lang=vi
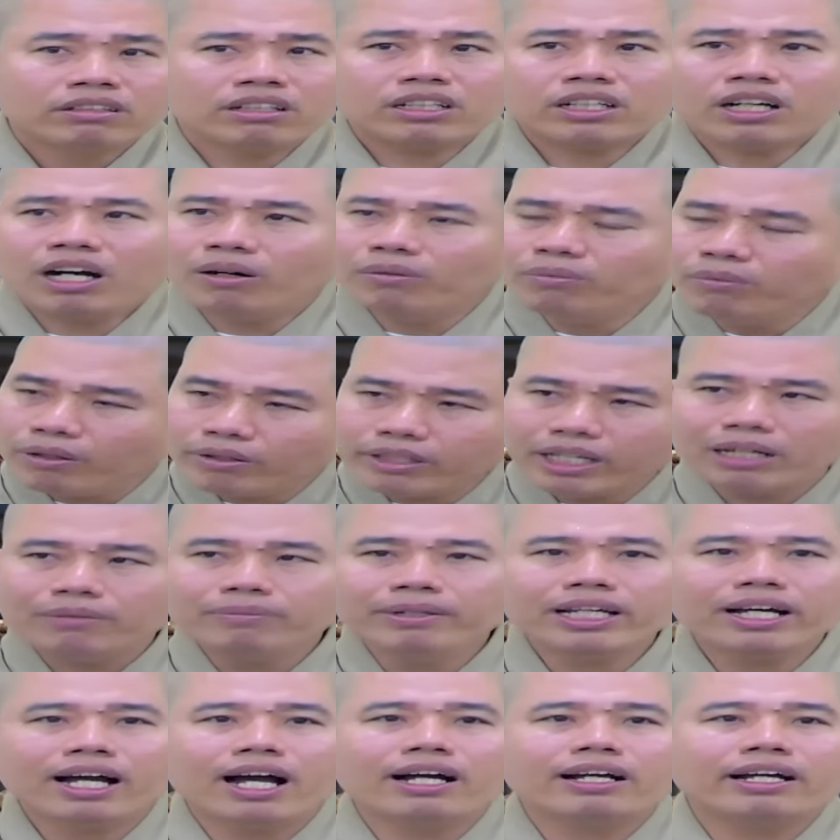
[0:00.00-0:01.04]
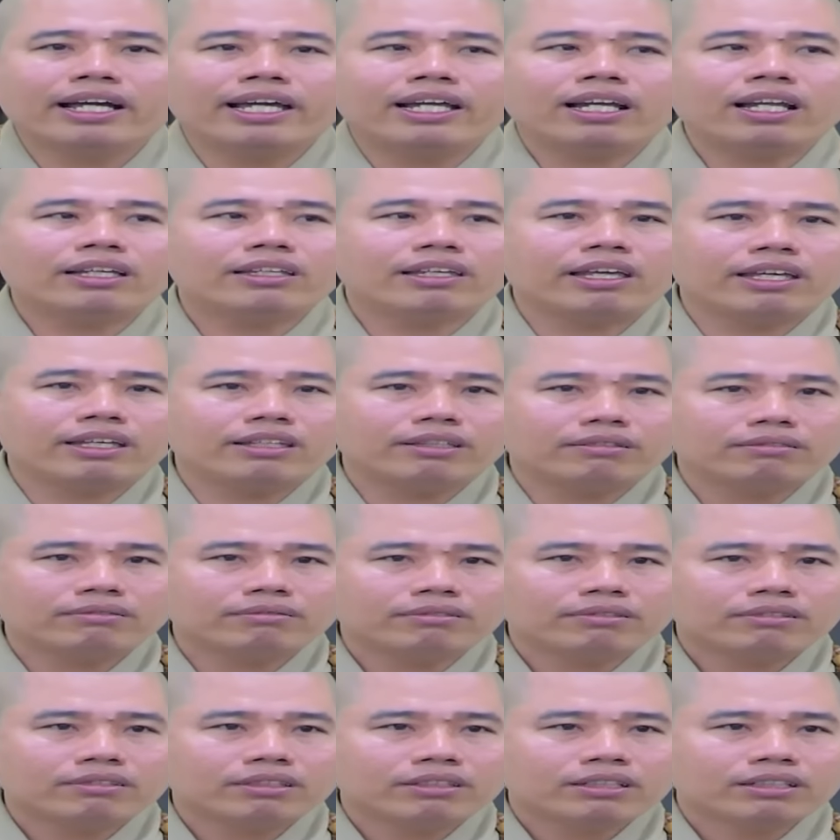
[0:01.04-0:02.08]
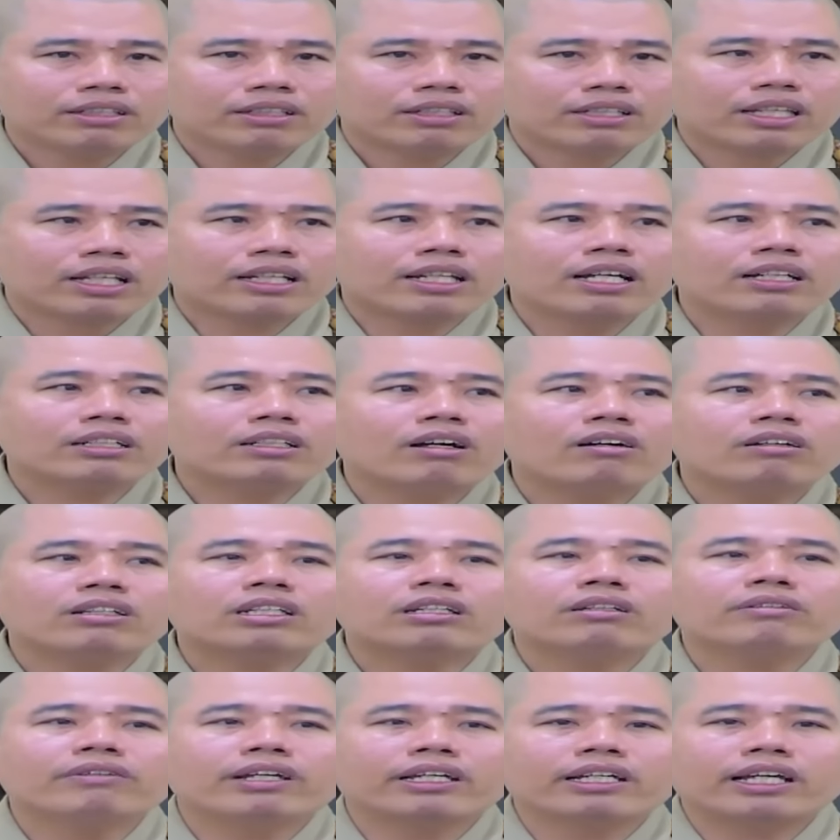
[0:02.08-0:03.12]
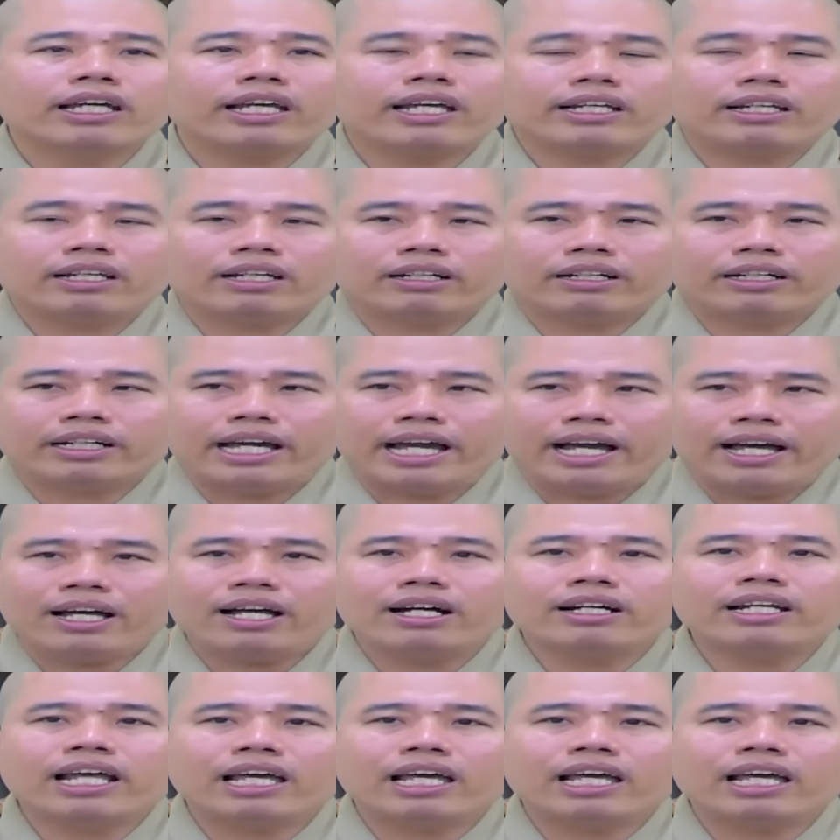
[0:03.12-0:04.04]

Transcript: nó không bao giờ biết ơn nghĩa là gì những đức nói cho quý vị nghe nè cả